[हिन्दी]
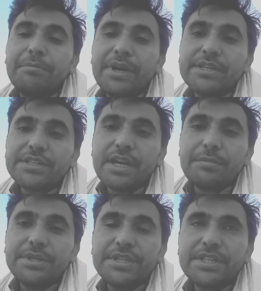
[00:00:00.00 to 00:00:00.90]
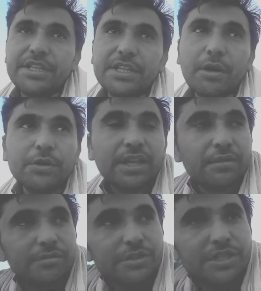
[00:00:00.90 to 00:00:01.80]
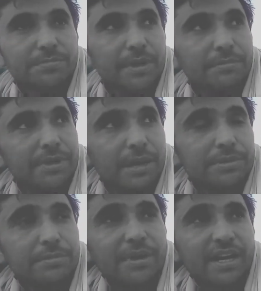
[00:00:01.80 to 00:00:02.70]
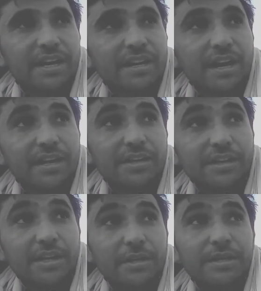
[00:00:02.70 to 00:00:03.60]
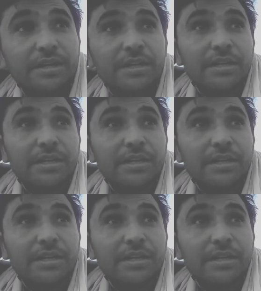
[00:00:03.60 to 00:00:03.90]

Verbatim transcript: बैंक्स का भी नीचे लिखा होता है जिस बैंक में आप जमा करा रहे हैं